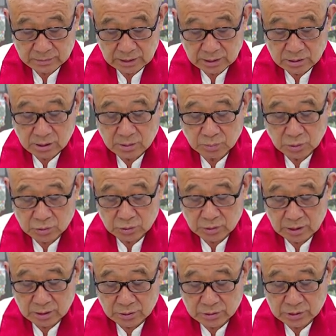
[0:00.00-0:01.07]
그래서
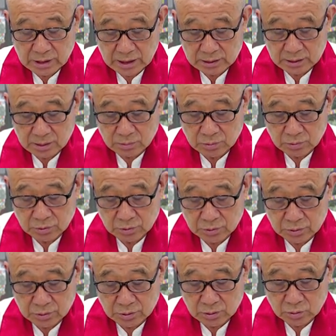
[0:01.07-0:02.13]
보존됐던 상자부 불교
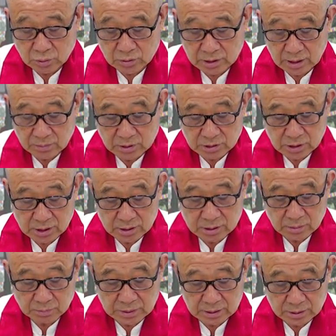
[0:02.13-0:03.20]
전통이 동남아시아에
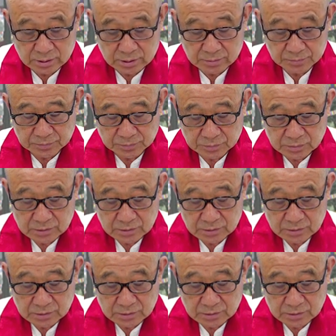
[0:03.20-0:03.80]
전파되었습니다.